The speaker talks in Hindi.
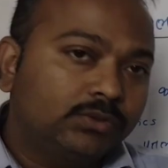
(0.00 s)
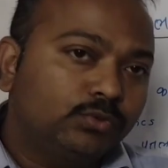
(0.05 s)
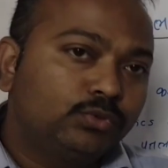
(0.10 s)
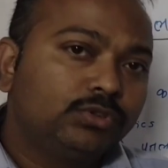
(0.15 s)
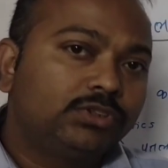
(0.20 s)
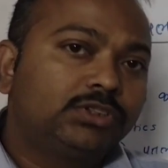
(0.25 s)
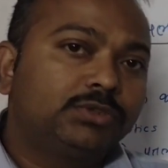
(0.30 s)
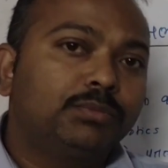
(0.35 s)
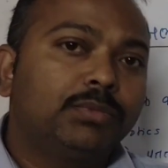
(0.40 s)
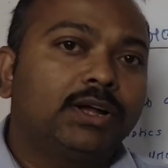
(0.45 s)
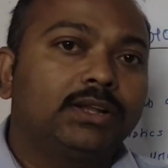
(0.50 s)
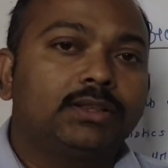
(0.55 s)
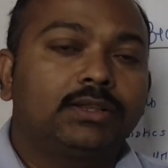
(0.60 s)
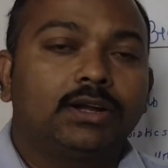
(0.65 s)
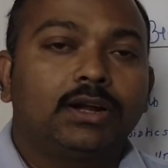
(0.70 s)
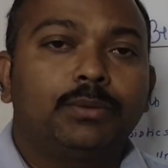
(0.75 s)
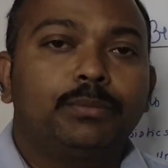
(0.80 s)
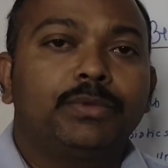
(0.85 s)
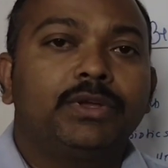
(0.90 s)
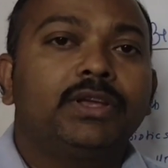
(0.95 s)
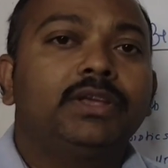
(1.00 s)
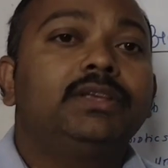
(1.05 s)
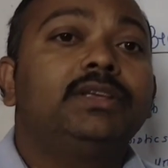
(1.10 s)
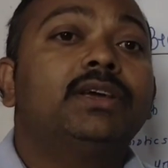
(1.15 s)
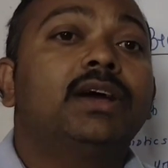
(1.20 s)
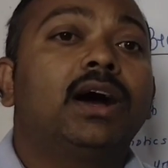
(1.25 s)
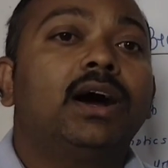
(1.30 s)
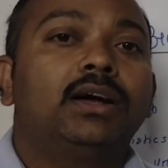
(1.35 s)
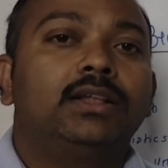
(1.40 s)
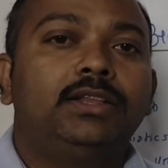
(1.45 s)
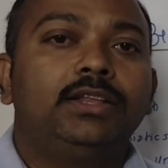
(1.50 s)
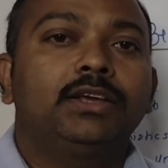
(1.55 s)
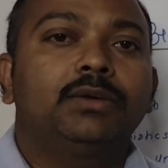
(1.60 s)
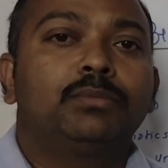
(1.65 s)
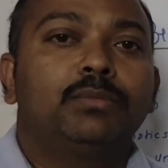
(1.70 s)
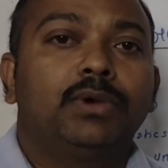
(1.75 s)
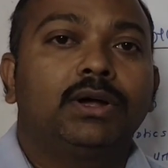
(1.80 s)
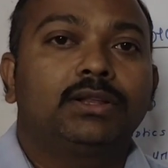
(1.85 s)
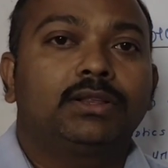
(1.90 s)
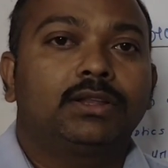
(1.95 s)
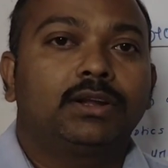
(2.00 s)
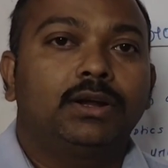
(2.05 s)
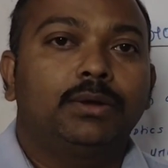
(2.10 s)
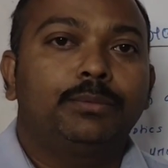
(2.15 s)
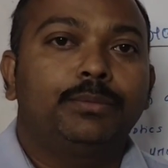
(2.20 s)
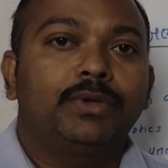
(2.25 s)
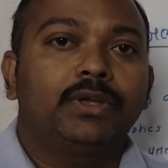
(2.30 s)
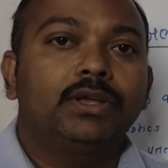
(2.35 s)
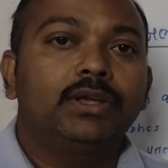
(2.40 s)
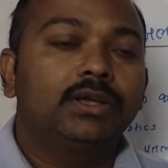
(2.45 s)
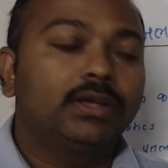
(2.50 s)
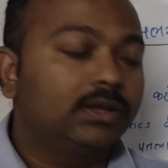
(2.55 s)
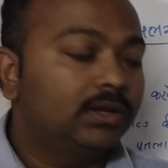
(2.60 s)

कुछ मात्रा में या अधिक मात्रा में